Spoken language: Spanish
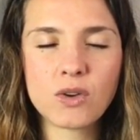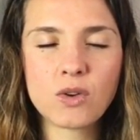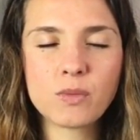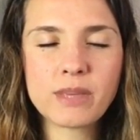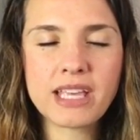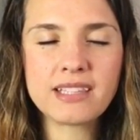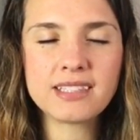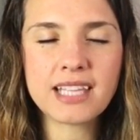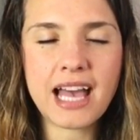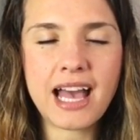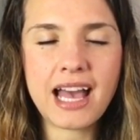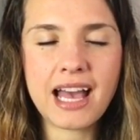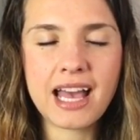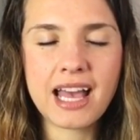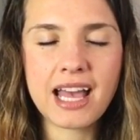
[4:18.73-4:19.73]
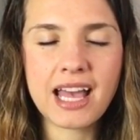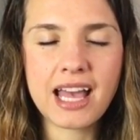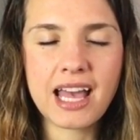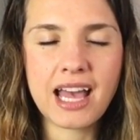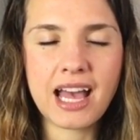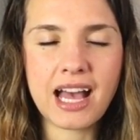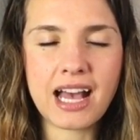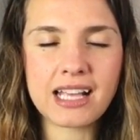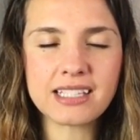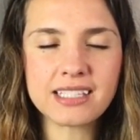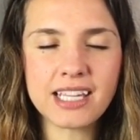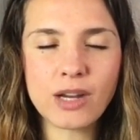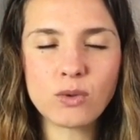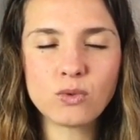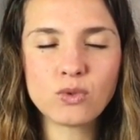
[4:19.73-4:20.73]
comienza a
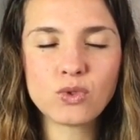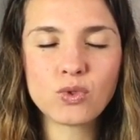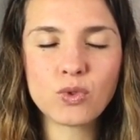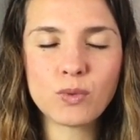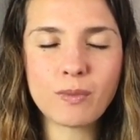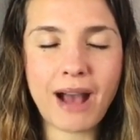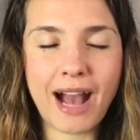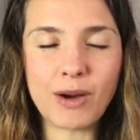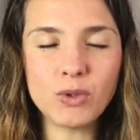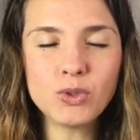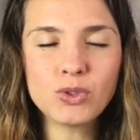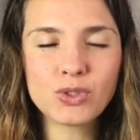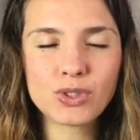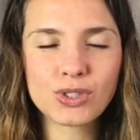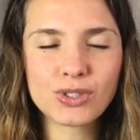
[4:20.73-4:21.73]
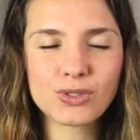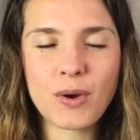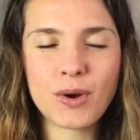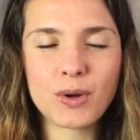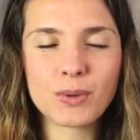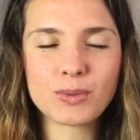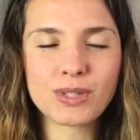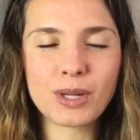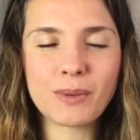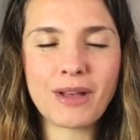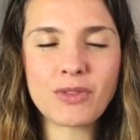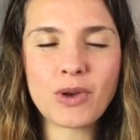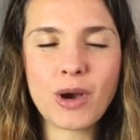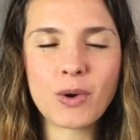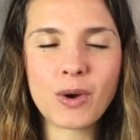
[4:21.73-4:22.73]
hacer un zoom out,
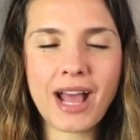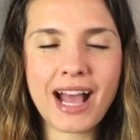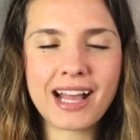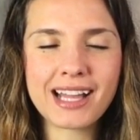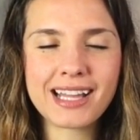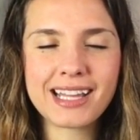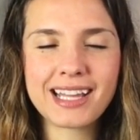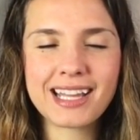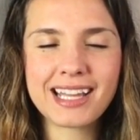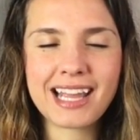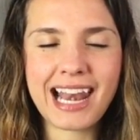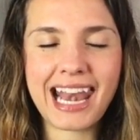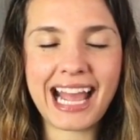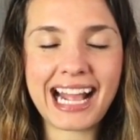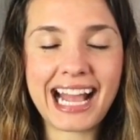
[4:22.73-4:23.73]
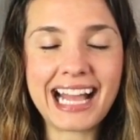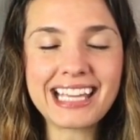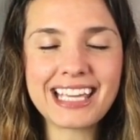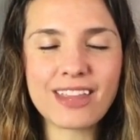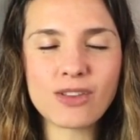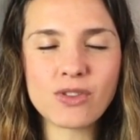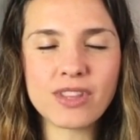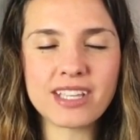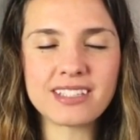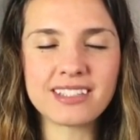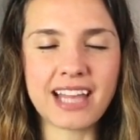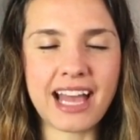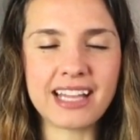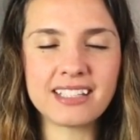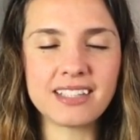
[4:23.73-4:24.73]
observando ahora la calle donde
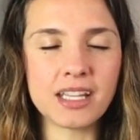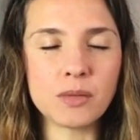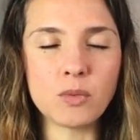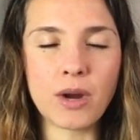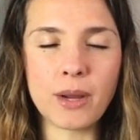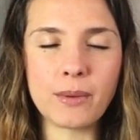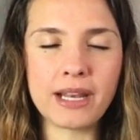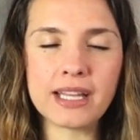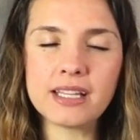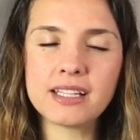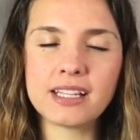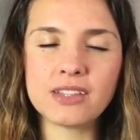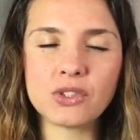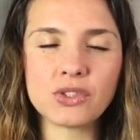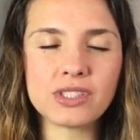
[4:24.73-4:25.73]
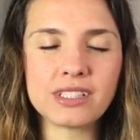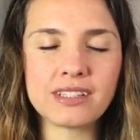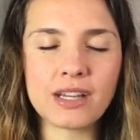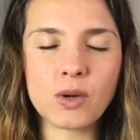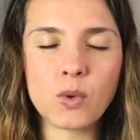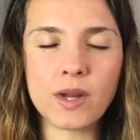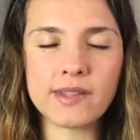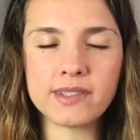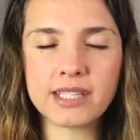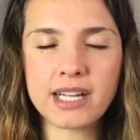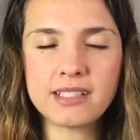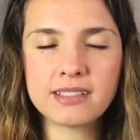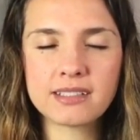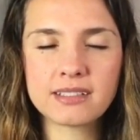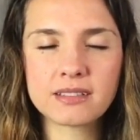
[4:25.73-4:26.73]
está ese inmueble, en donde te
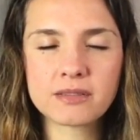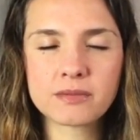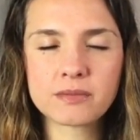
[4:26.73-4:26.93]
encuentras.